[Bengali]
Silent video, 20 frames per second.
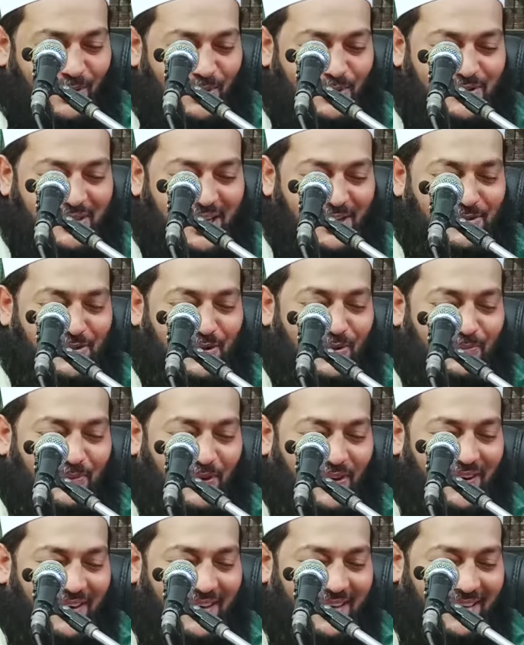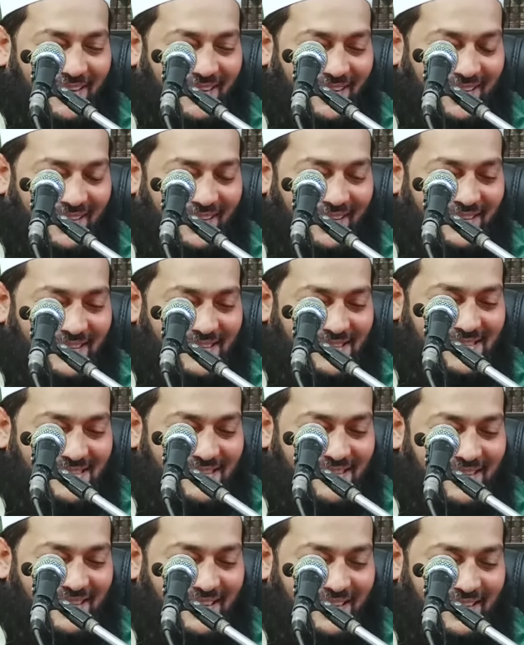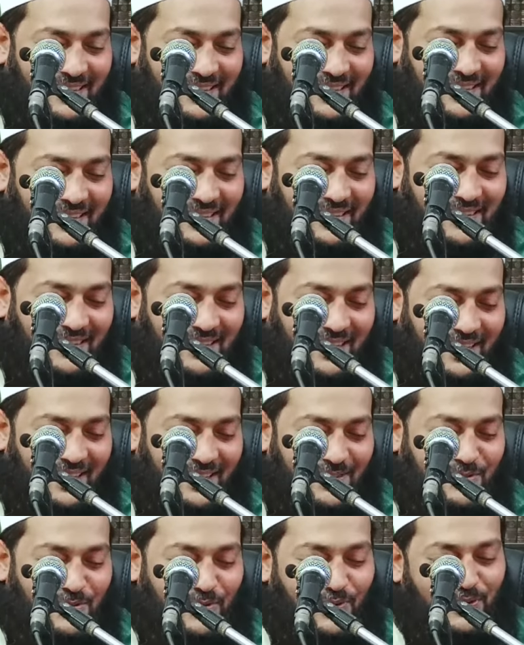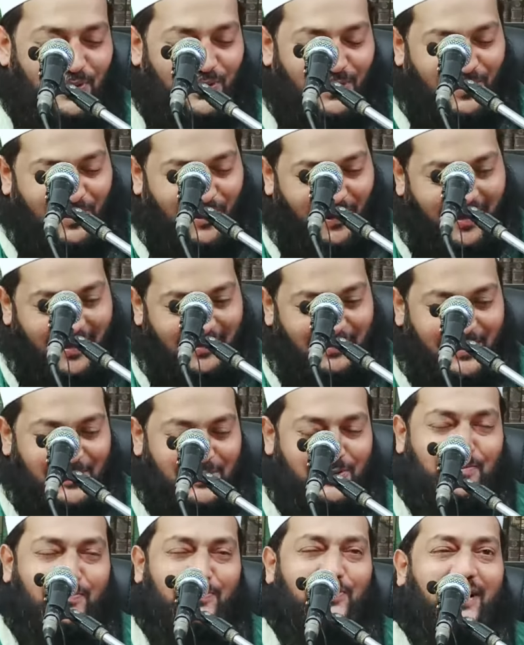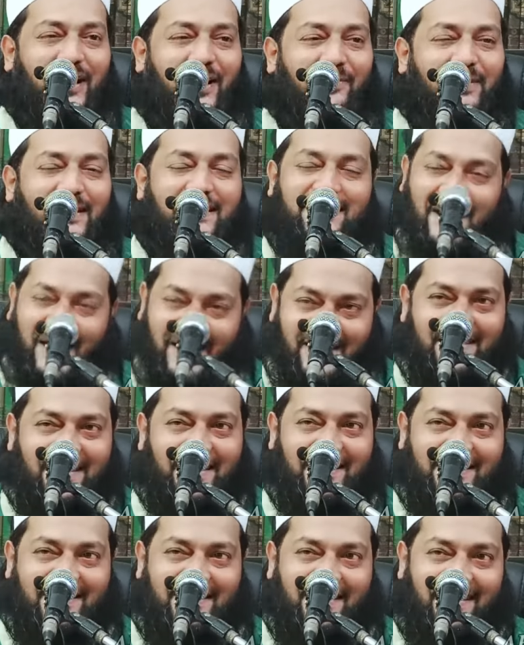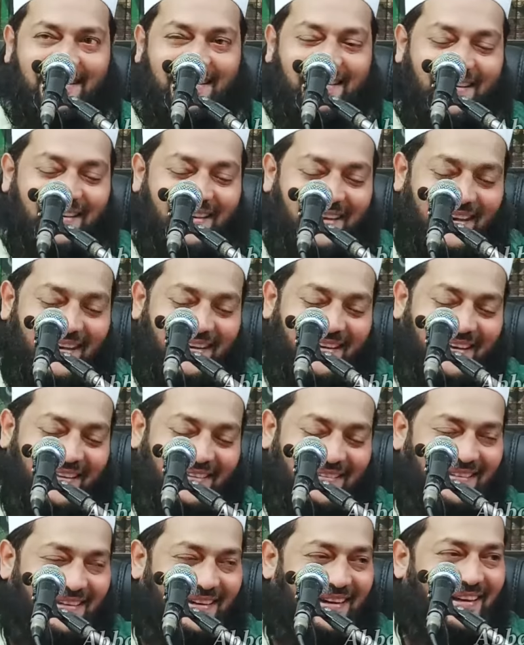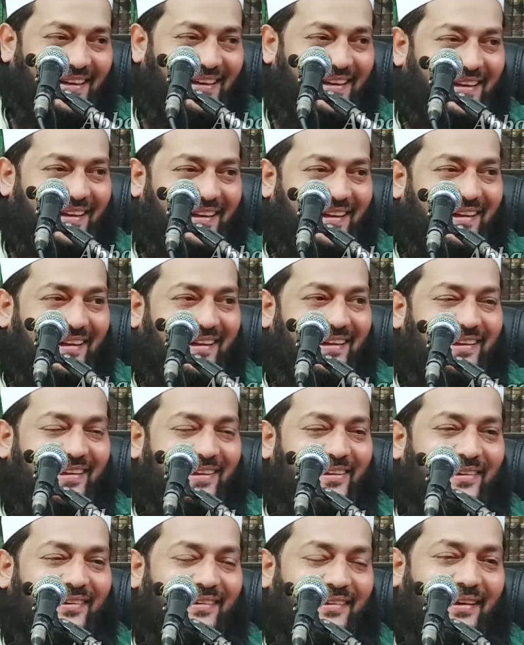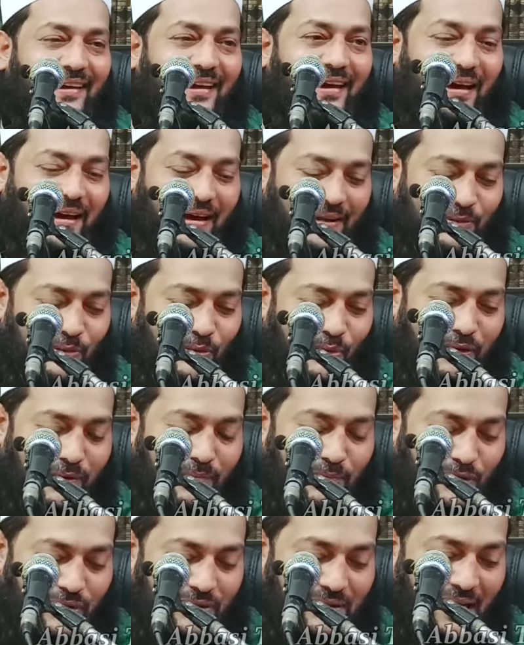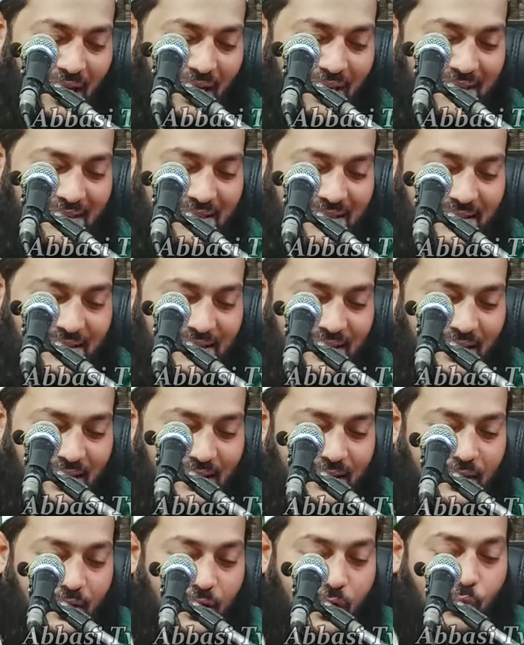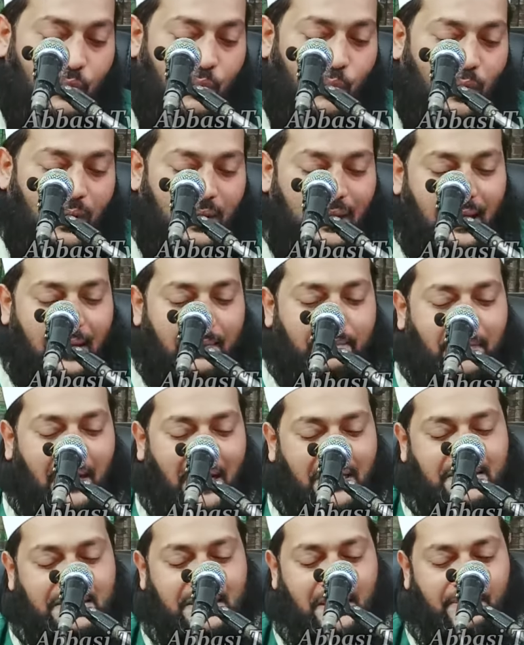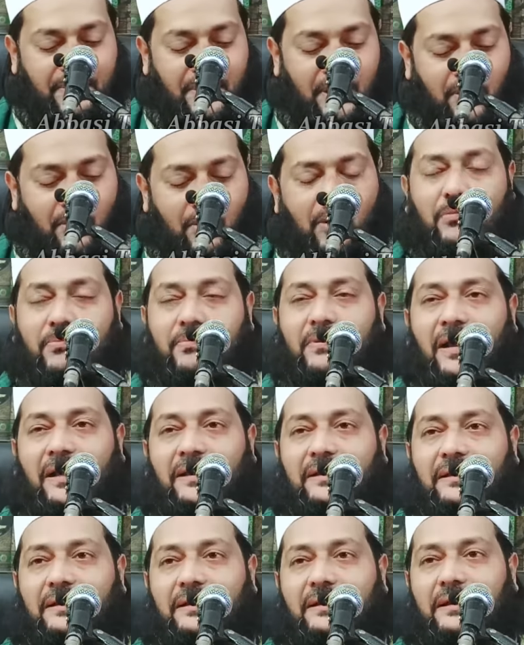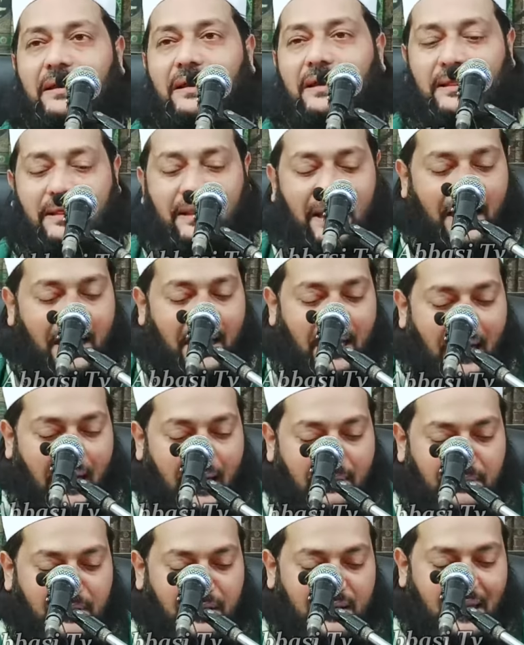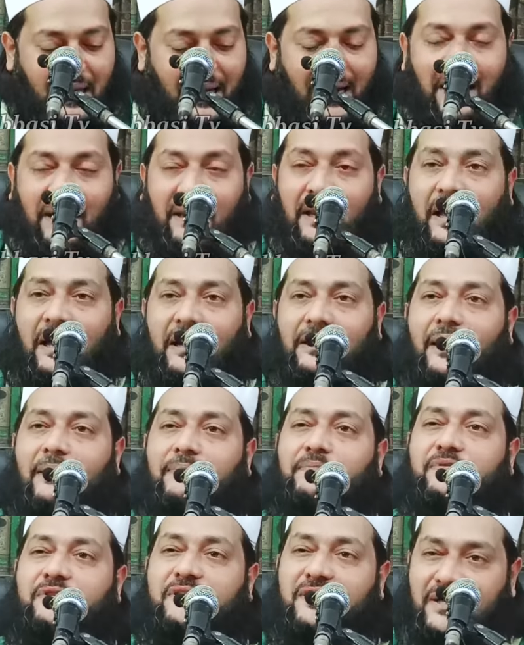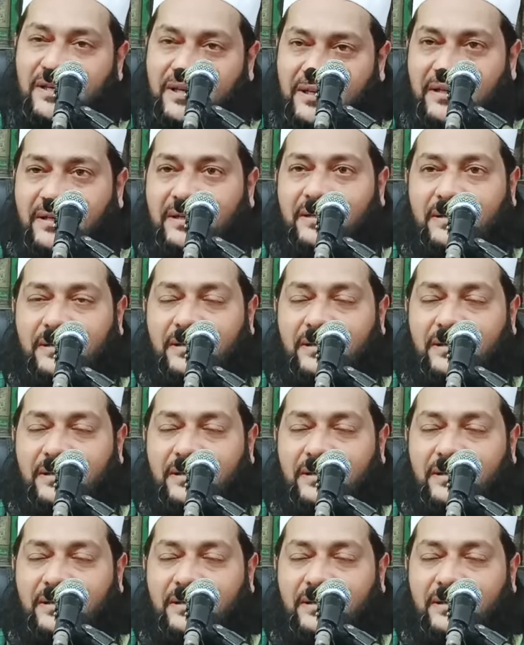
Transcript: রোজার সময় স্ত্রীকে জড়িয়ে ধরা বা চুমু খাওয়া জায়েজ আছে এই ক্ষেত্রে আদুরে মুখতার এসেছে ওয়ালা বাসাবিল কবলাতি ইদা আমিনা আলা নাফসিহি